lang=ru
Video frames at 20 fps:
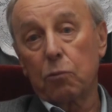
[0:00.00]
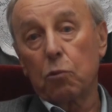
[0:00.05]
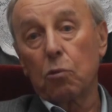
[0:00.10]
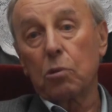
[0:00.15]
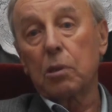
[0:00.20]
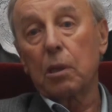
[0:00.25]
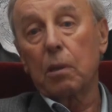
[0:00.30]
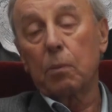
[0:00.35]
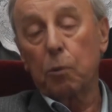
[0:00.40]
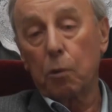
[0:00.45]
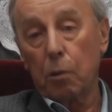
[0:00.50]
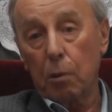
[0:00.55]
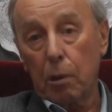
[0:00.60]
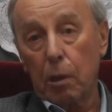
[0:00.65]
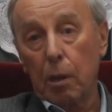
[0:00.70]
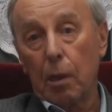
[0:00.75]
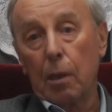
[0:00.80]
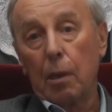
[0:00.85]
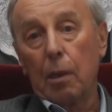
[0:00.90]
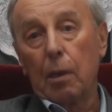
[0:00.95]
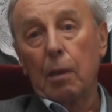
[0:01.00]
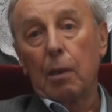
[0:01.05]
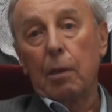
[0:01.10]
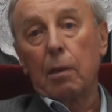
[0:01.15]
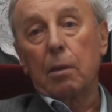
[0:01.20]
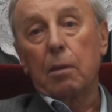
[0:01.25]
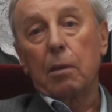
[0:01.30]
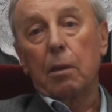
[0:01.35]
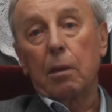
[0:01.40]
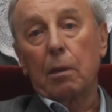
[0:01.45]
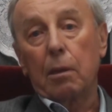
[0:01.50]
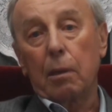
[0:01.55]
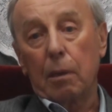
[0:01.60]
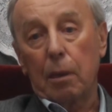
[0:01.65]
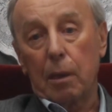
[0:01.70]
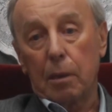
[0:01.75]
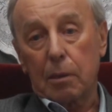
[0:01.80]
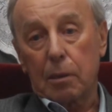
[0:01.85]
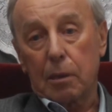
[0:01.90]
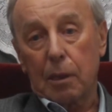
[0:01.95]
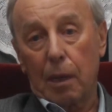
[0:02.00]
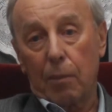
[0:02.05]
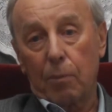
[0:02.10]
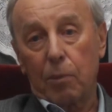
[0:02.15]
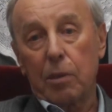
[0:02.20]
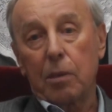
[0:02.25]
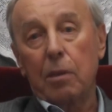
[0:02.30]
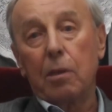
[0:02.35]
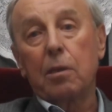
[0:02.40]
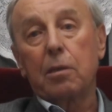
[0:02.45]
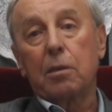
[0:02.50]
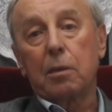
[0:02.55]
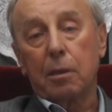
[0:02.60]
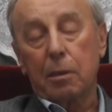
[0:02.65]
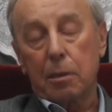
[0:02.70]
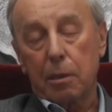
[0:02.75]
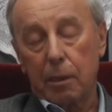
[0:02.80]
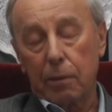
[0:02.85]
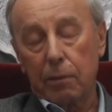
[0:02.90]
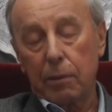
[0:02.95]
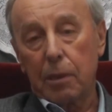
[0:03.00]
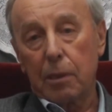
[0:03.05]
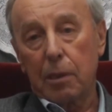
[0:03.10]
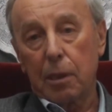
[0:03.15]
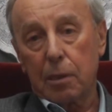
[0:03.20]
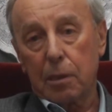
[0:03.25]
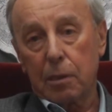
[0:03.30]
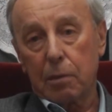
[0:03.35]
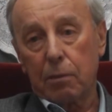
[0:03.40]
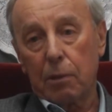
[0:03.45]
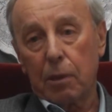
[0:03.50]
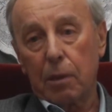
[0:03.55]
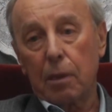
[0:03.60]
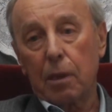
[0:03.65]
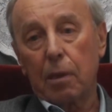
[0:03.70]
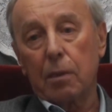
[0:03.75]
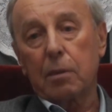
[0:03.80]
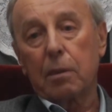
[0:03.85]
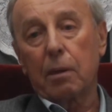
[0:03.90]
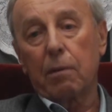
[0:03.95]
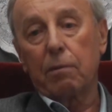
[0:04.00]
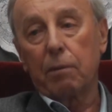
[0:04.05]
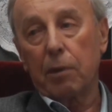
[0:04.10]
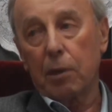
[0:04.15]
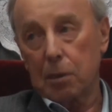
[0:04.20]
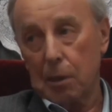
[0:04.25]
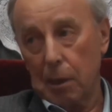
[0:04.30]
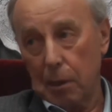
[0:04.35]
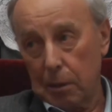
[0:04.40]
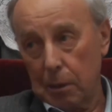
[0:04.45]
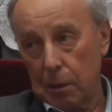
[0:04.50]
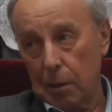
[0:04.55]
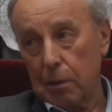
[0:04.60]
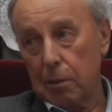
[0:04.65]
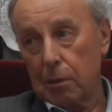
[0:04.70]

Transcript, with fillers: до сих пор. ансамбль «И счастливое детство» и ансамбль «Волжанка»